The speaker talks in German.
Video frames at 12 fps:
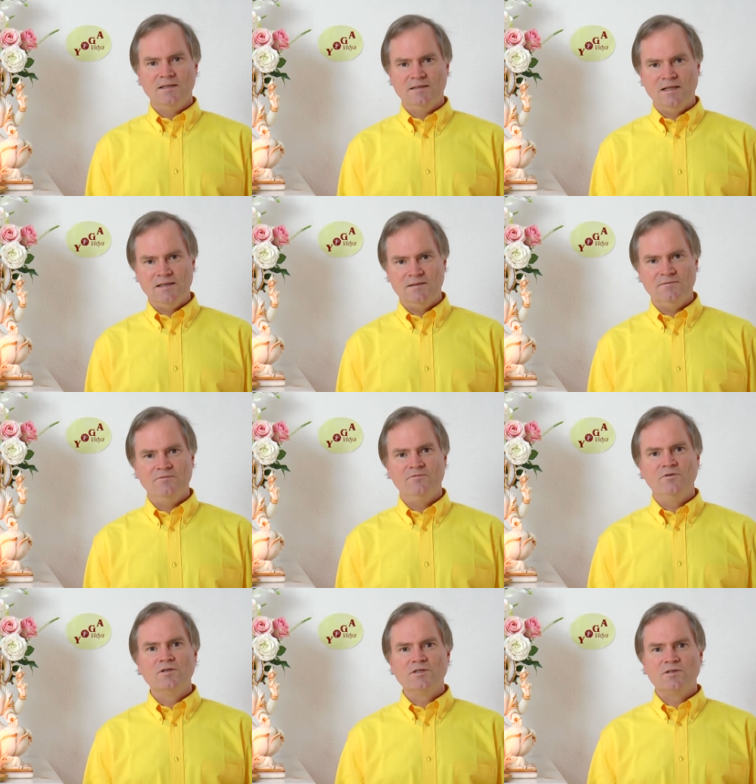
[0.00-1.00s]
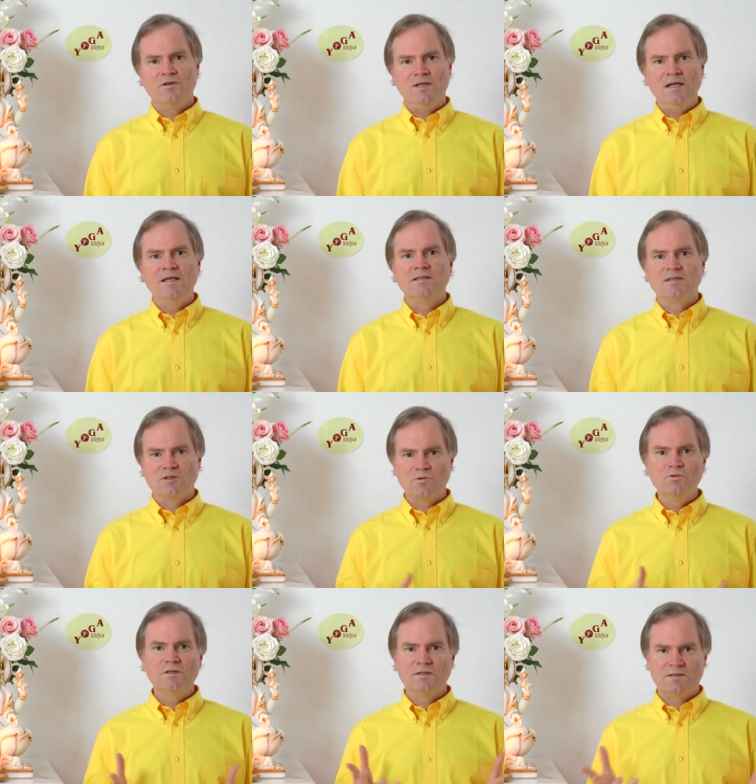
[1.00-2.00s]
dann funktioniert es
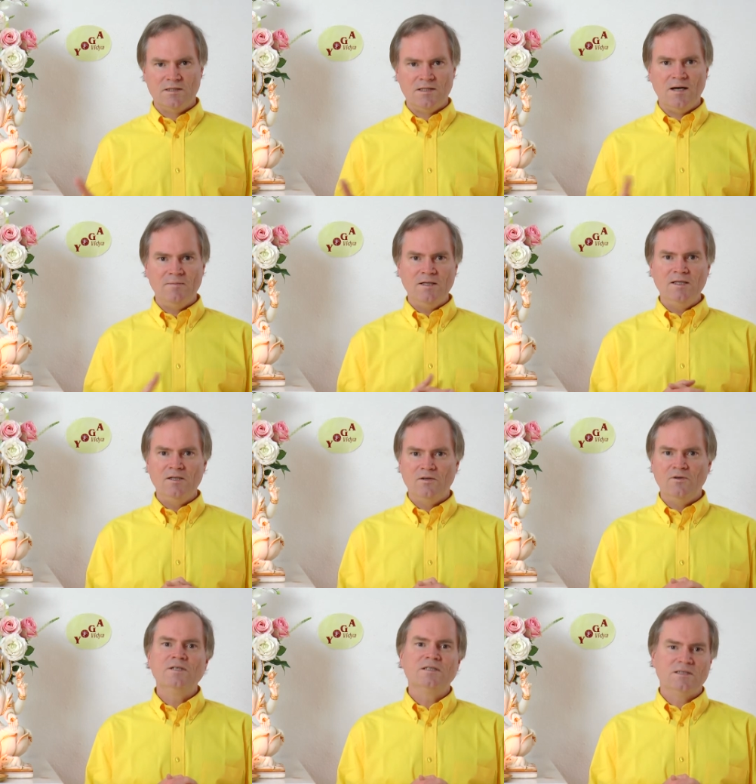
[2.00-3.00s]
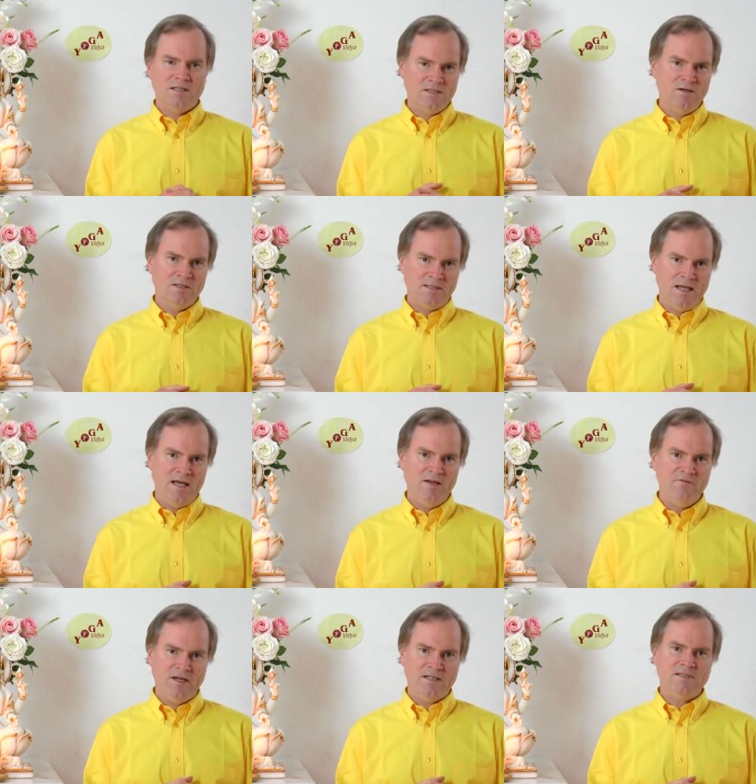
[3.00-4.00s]
gut zusammen und es ist auch sehr
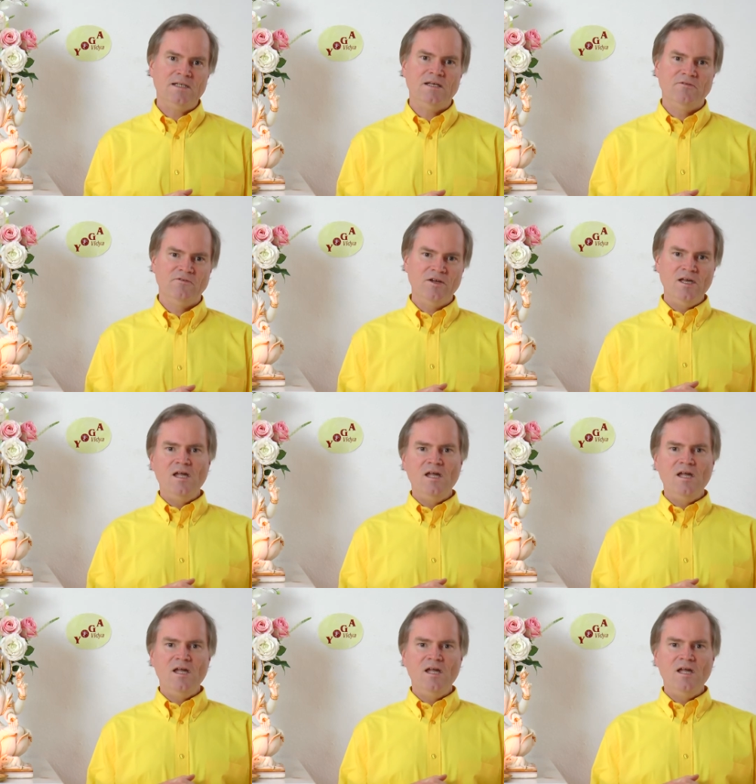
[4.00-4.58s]
effektiv.